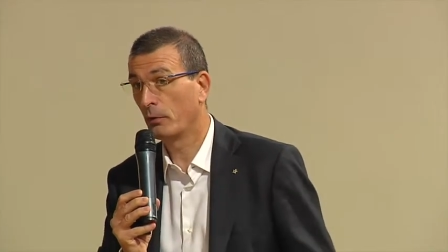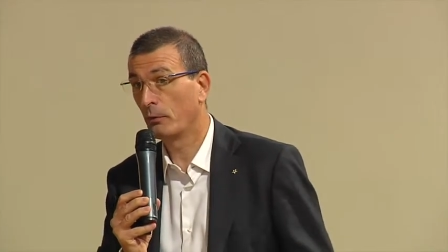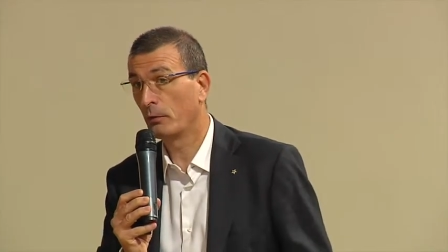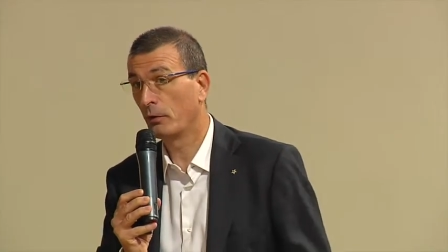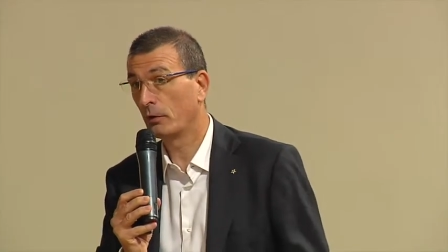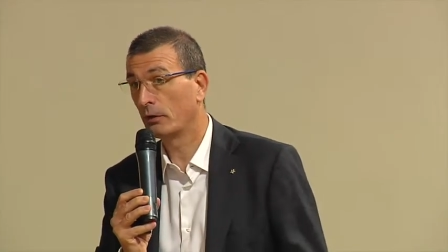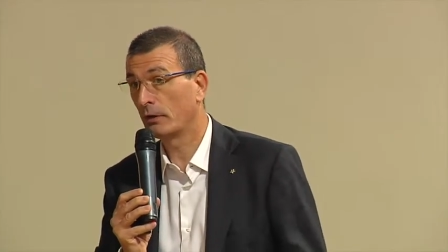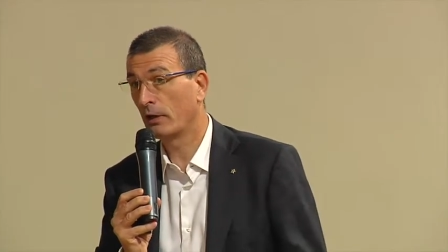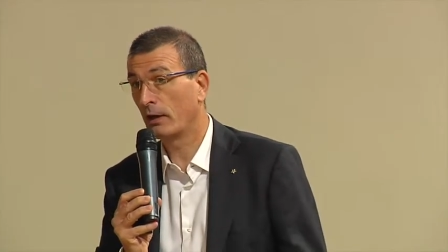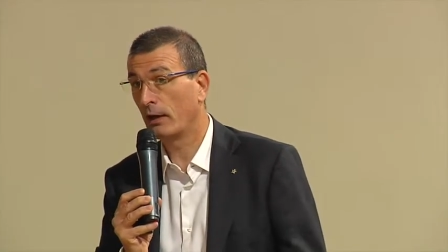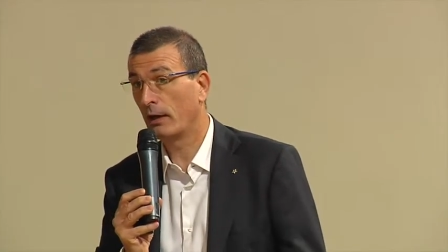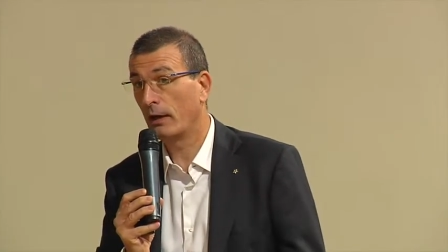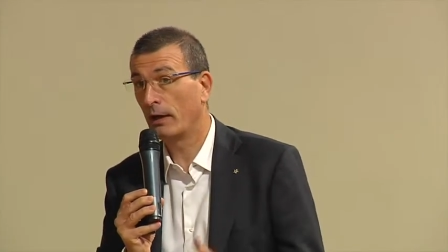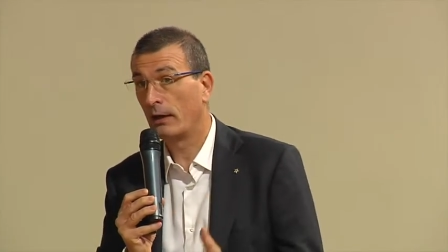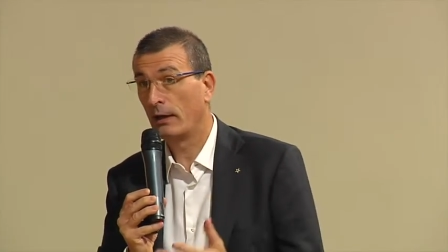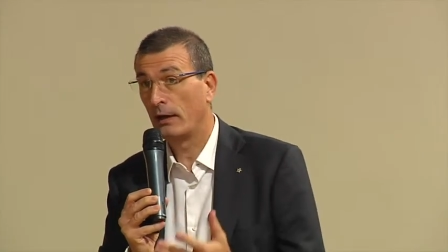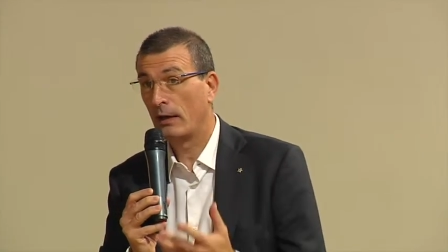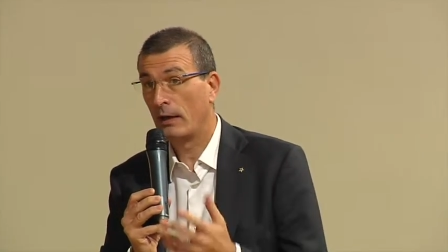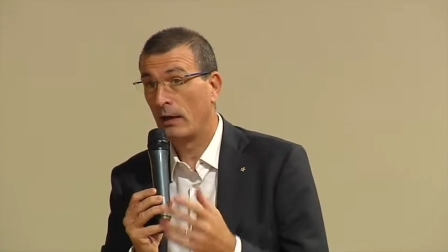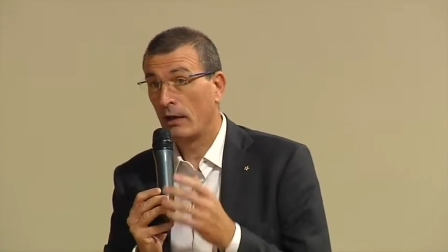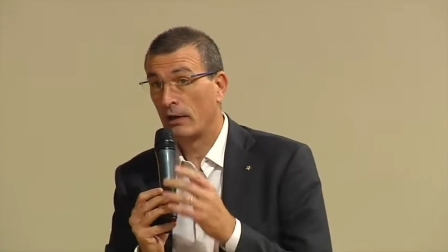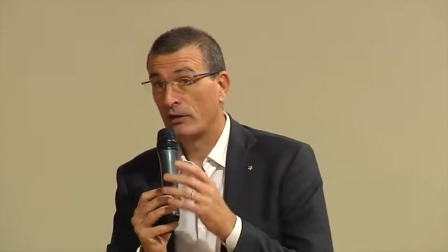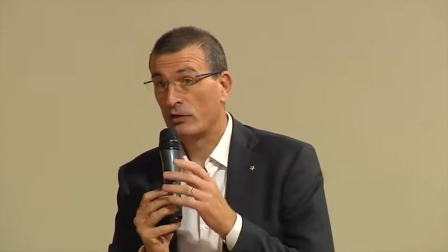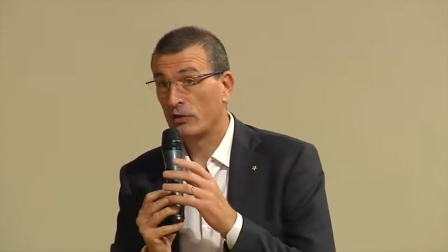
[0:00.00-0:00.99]
Molta
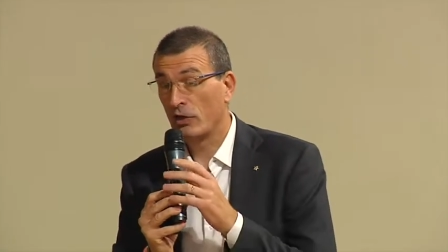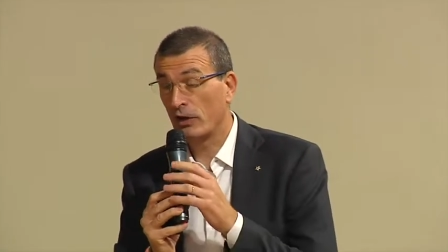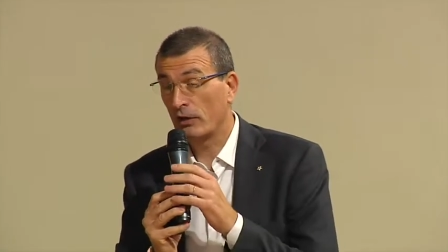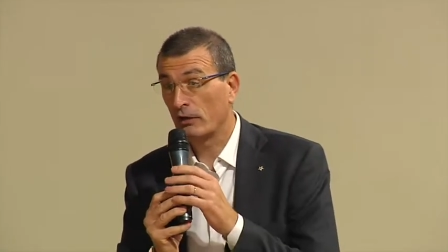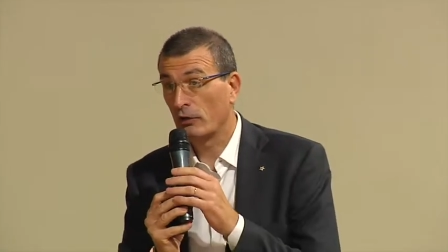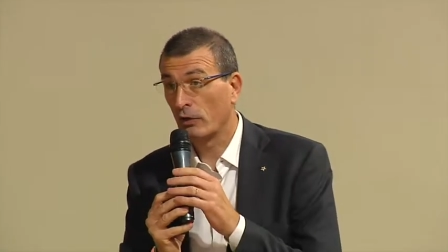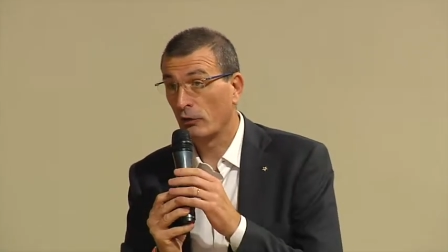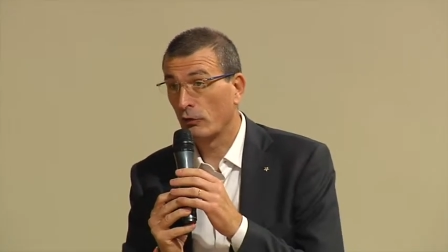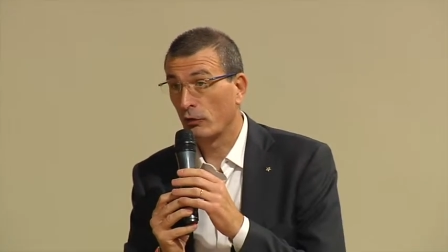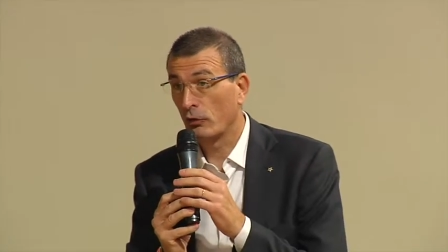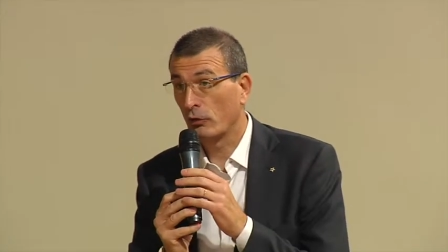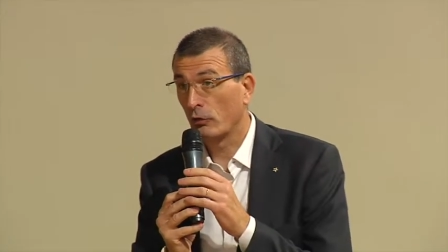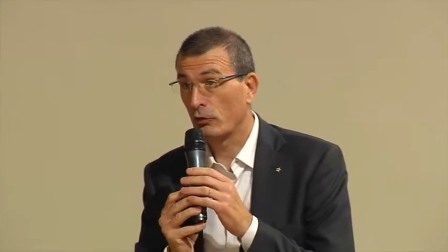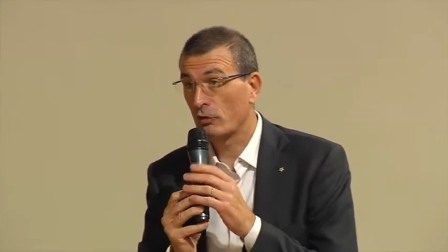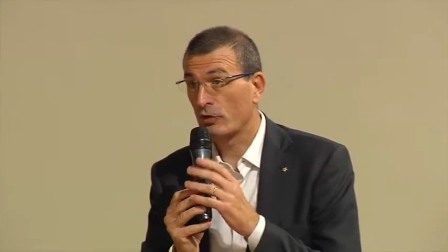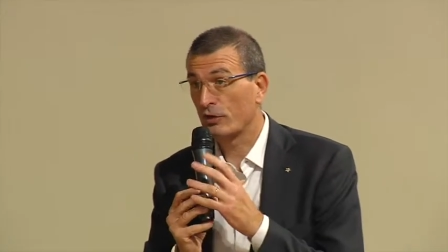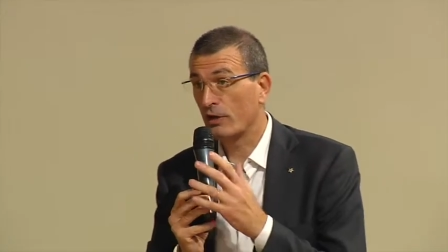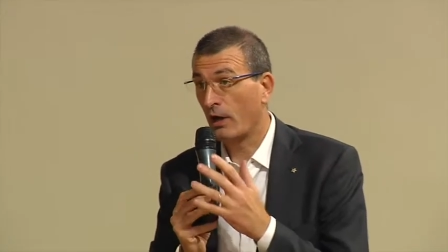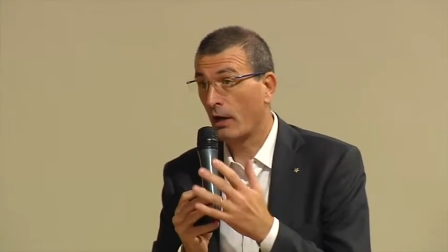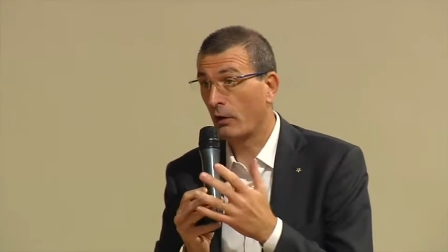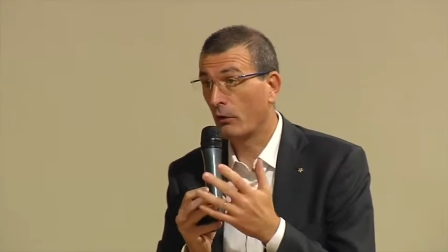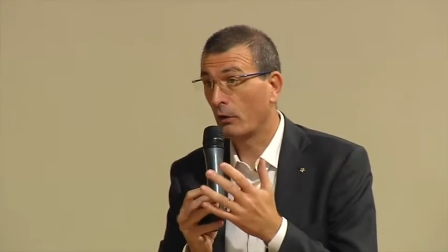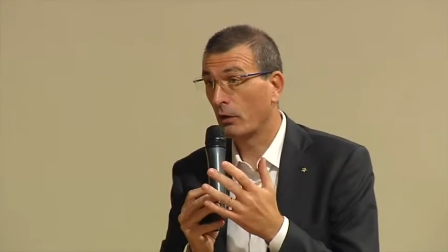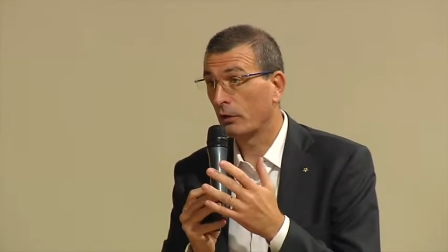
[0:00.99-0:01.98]
gente non lo
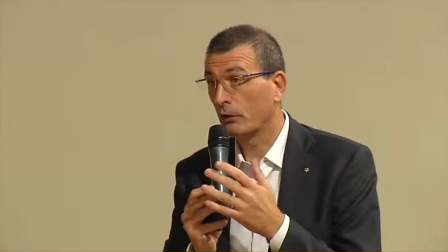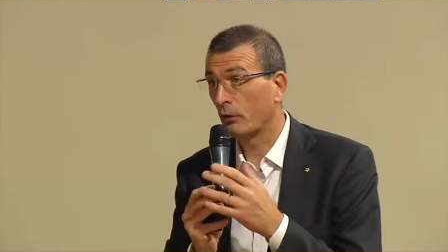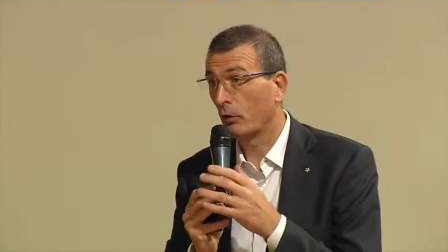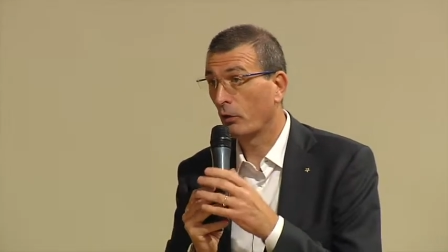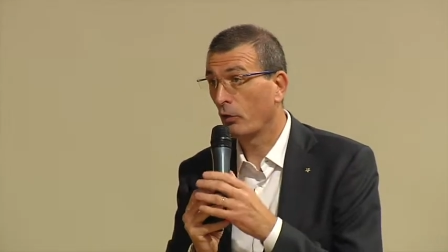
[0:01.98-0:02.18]
sa quando